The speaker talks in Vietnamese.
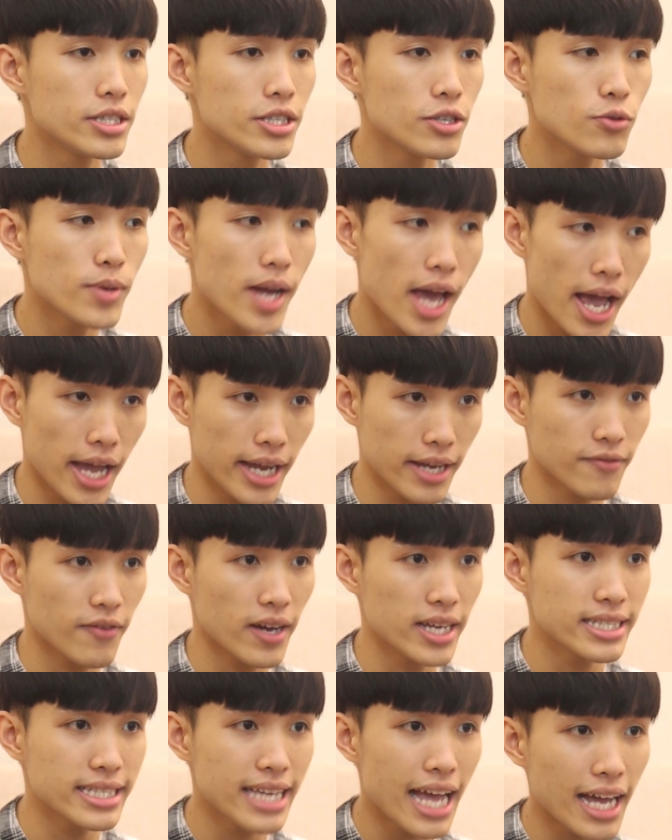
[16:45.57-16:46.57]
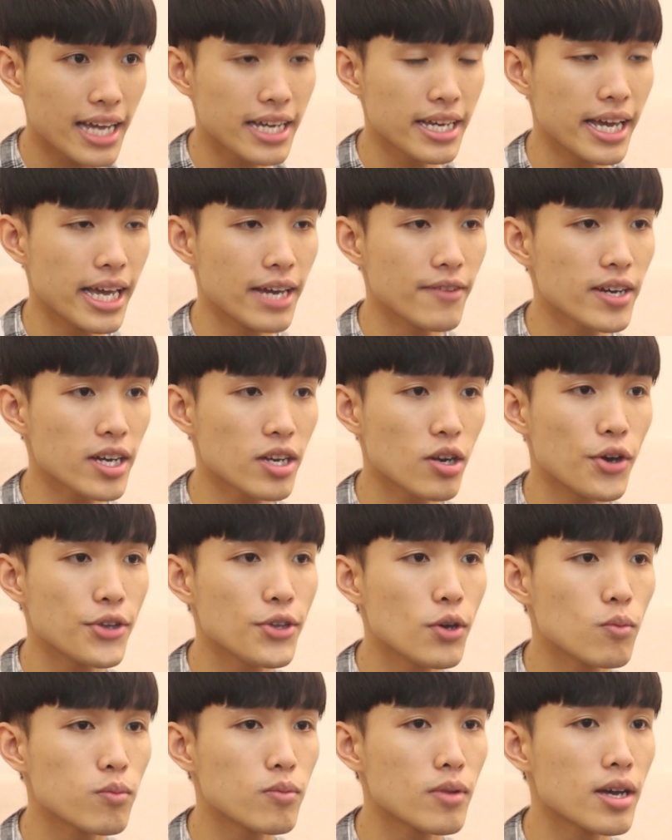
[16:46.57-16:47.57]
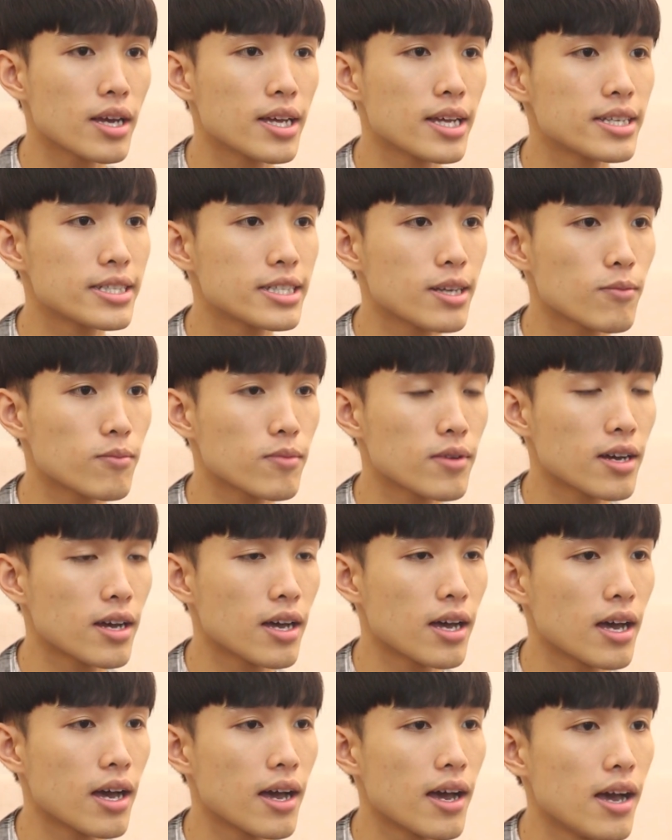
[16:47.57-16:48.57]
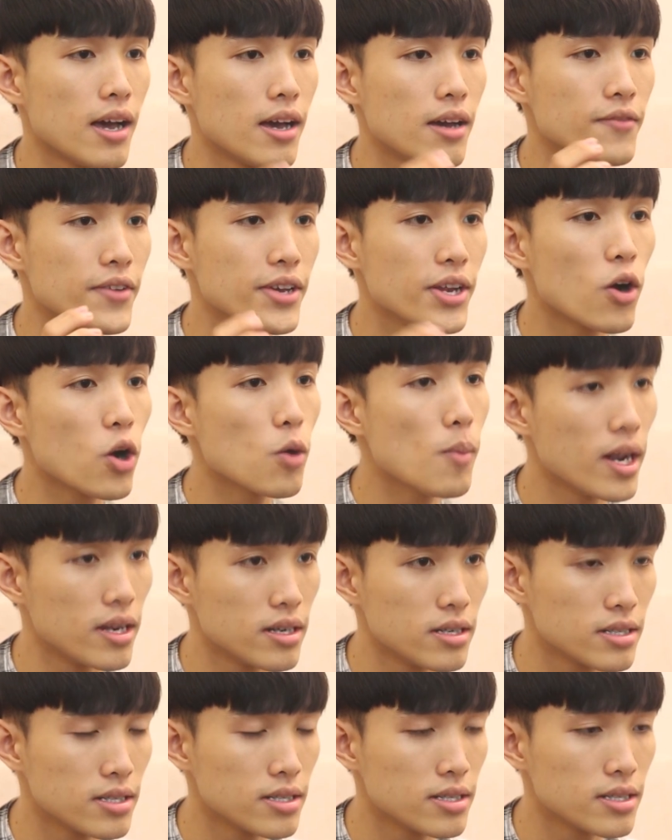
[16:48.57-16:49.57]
tiêu đề phải sát nghĩa với cái nội dung ờ, trong ờ, video của mình